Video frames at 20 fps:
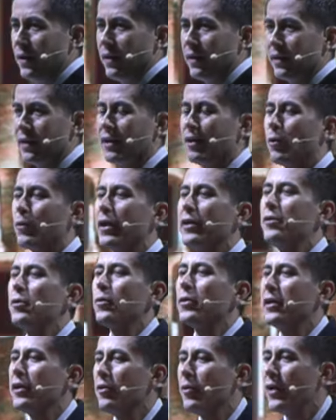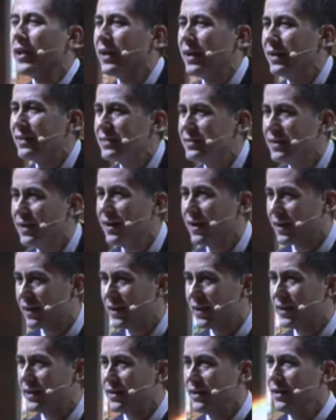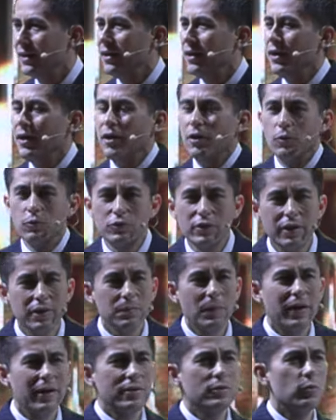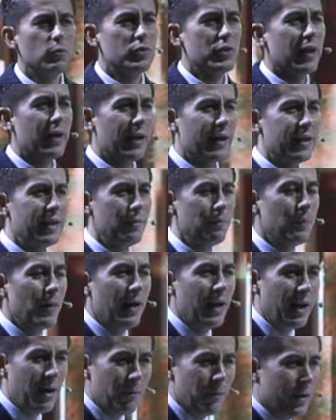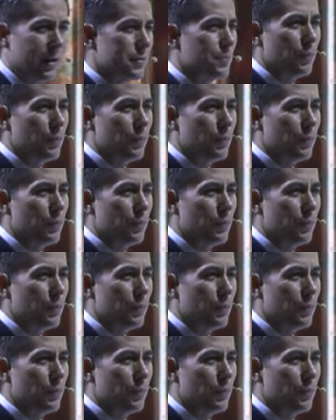¿Qué es lo que yo quiero alcanzar aquí? Ustedes van a escuchar aquí palabras,